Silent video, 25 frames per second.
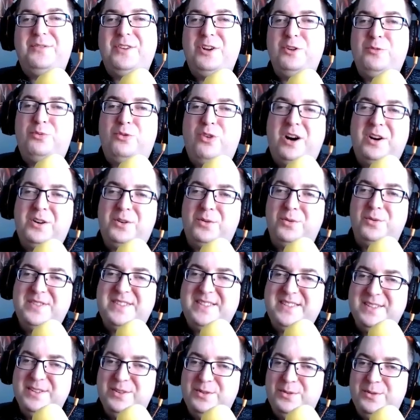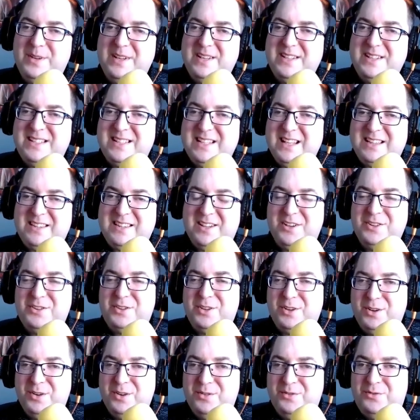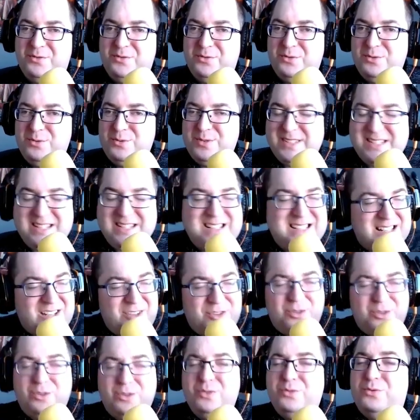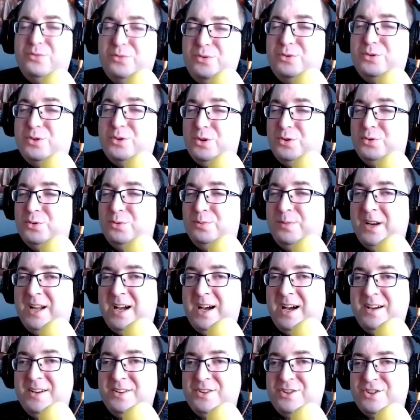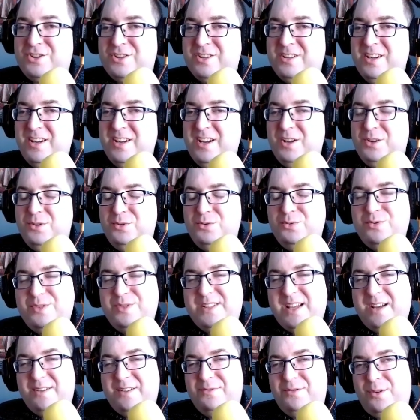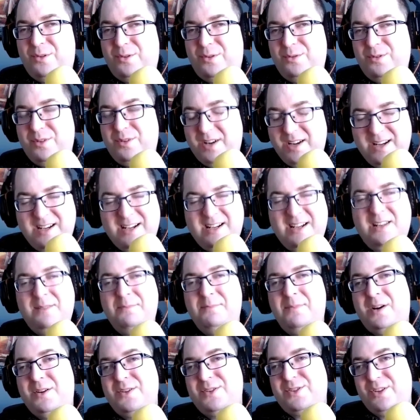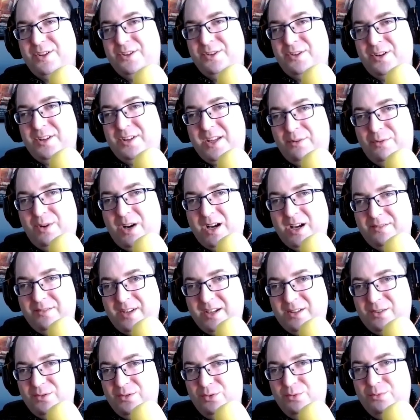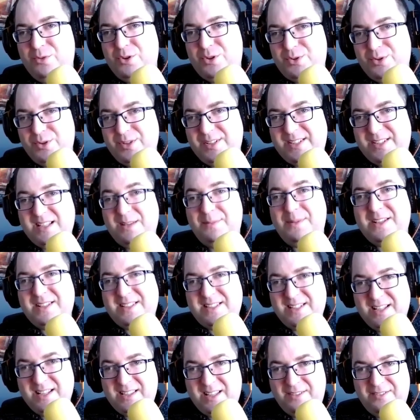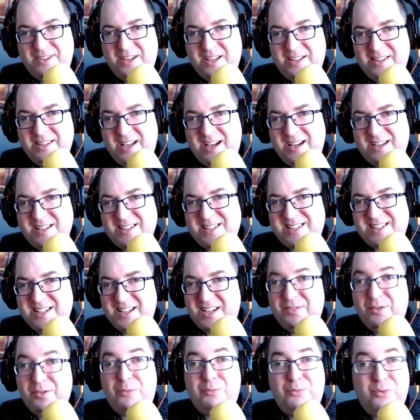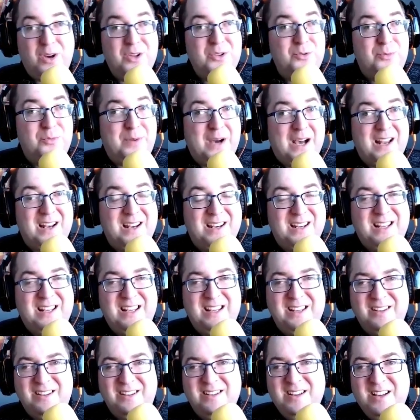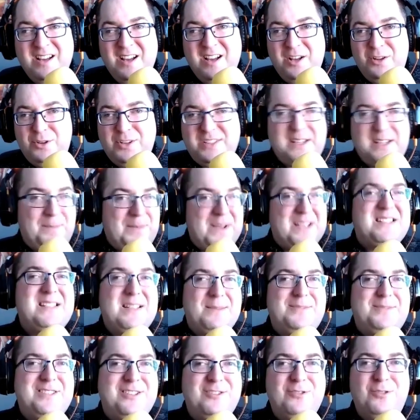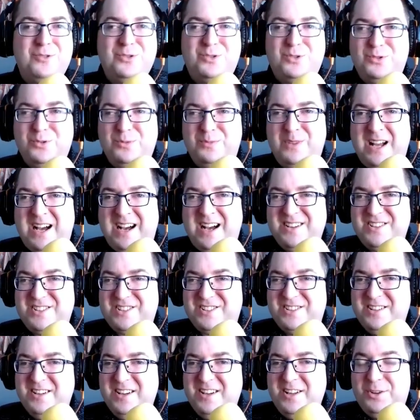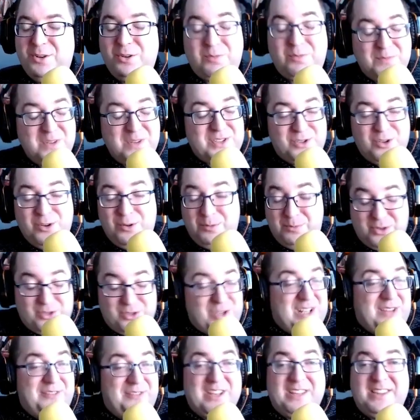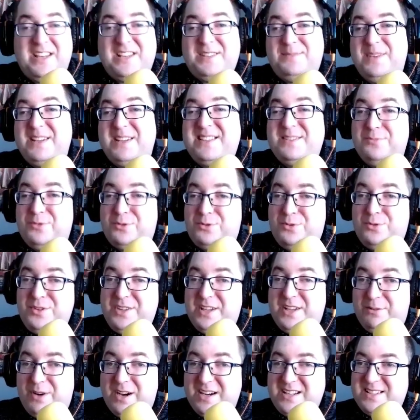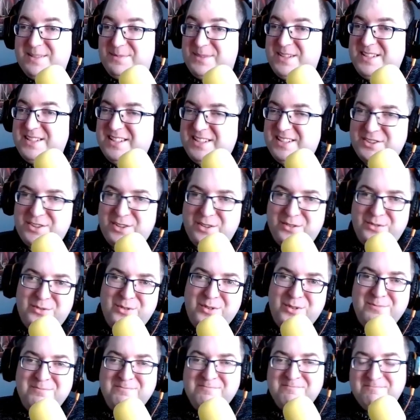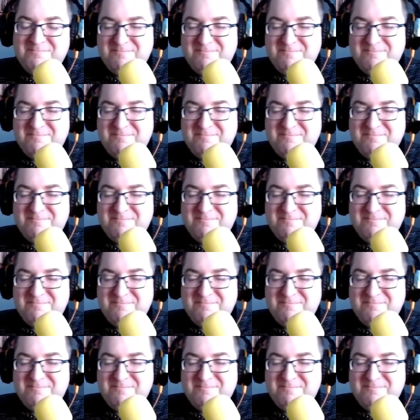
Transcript: afin de pouvoir continuer cette entrevue, ces entrevues de doublage, nous avons l'immense honneur d'avoir avec nous M. Sébastien Davernas qui va pouvoir nous parler euh, de sa perception du doublage. Donc, monsieur, monsieur Davernas, merci beaucoup d'avoir accepté cette entrevue.